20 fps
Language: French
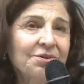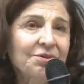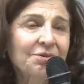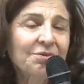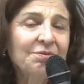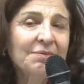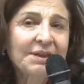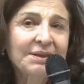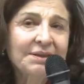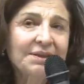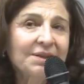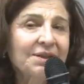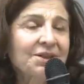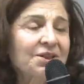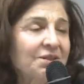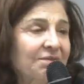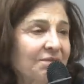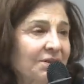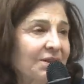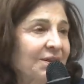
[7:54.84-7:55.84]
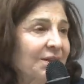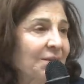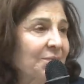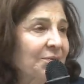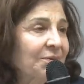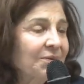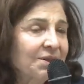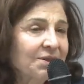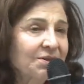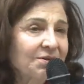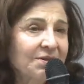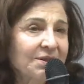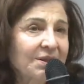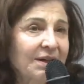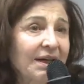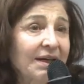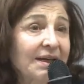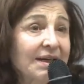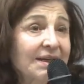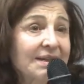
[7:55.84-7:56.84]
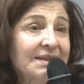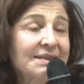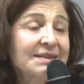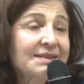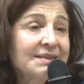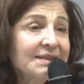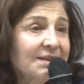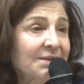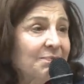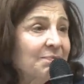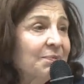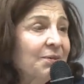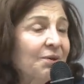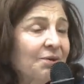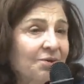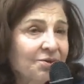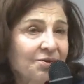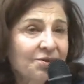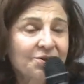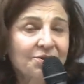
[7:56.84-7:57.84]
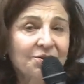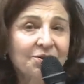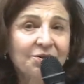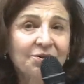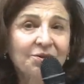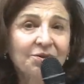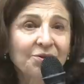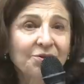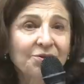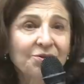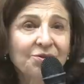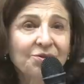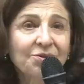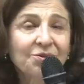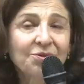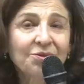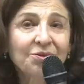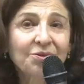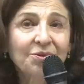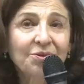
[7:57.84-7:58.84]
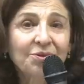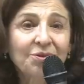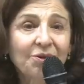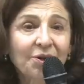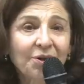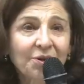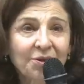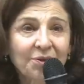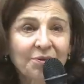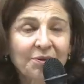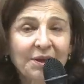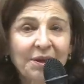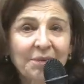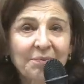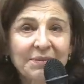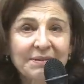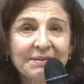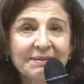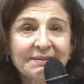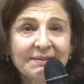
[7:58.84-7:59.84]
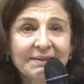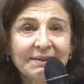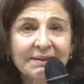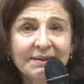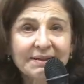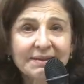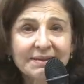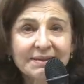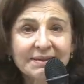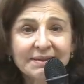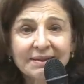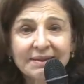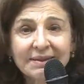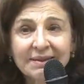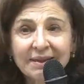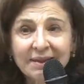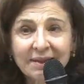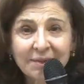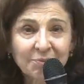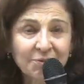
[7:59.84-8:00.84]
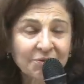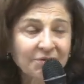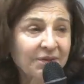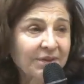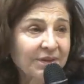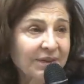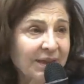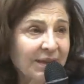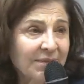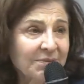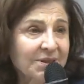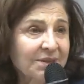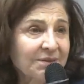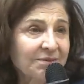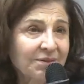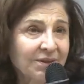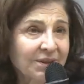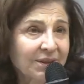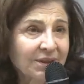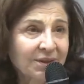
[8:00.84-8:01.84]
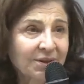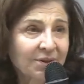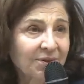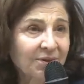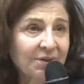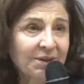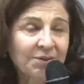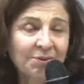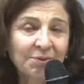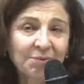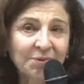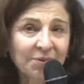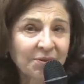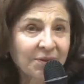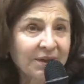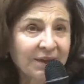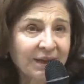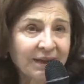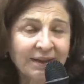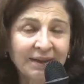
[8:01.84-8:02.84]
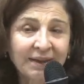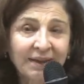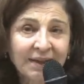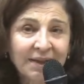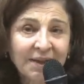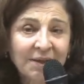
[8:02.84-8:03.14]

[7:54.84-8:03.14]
on m'a dit que j'avais de très bons résultats. Et s'ils pensent que leur QI a baissé, c'est épouvantable. Ça veut dire qu'ils n'ont plus rien